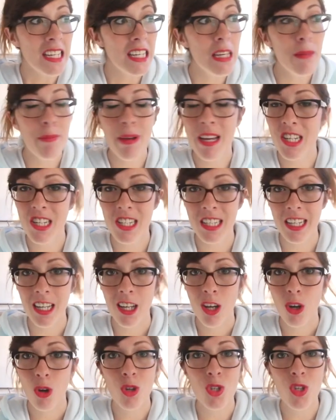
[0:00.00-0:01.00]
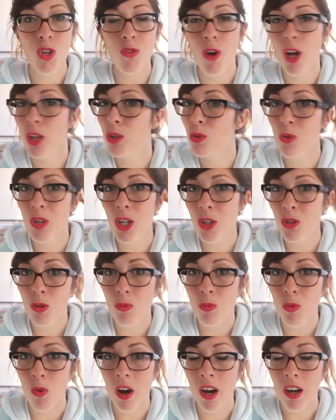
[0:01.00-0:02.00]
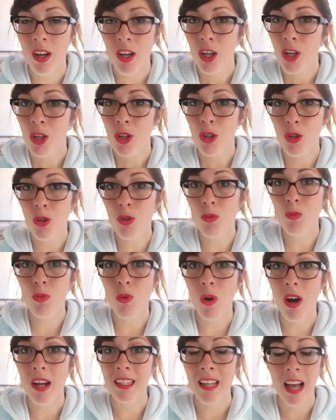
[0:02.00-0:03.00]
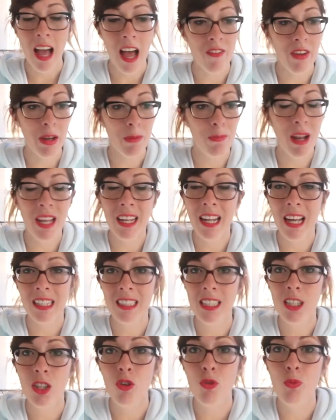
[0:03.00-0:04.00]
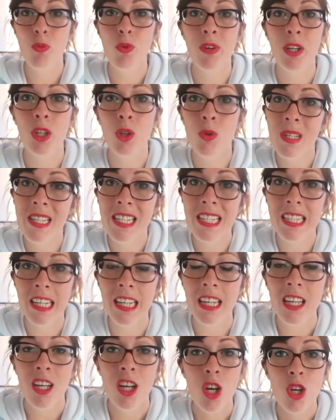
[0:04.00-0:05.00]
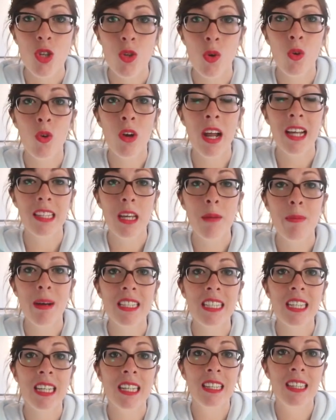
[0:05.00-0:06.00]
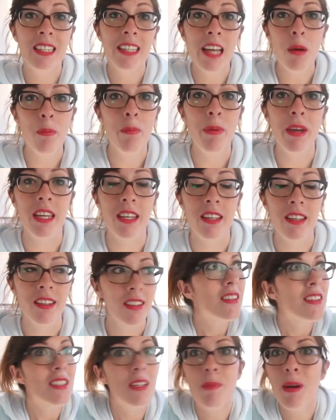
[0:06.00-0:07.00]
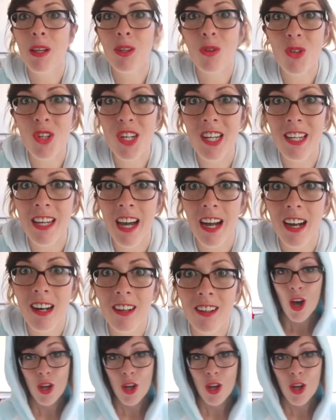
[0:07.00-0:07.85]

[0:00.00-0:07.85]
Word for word: Imaginez recevoir tous les deux mois une boîte avec plein d'articles que vous pouvez cuisiner selon la thématique d'un pays. C'est pas trop génial